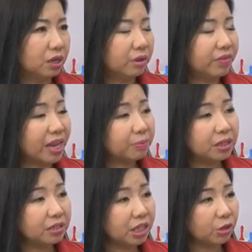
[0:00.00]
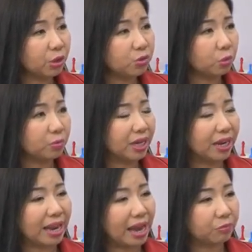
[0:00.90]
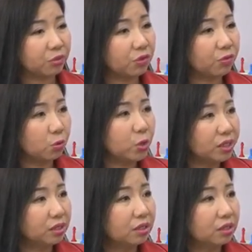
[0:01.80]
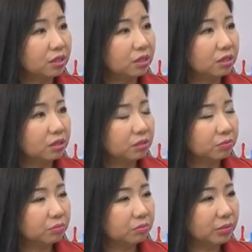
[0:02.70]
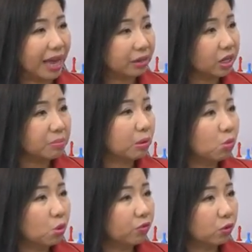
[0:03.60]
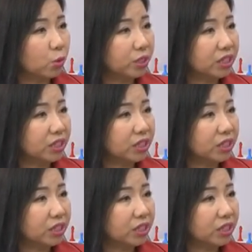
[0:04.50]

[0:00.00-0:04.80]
bởi vì đáp ứng thị hiếu giáo dục nghĩa là làm cho phụ huynh đạt được cái mong muốn của phụ huynh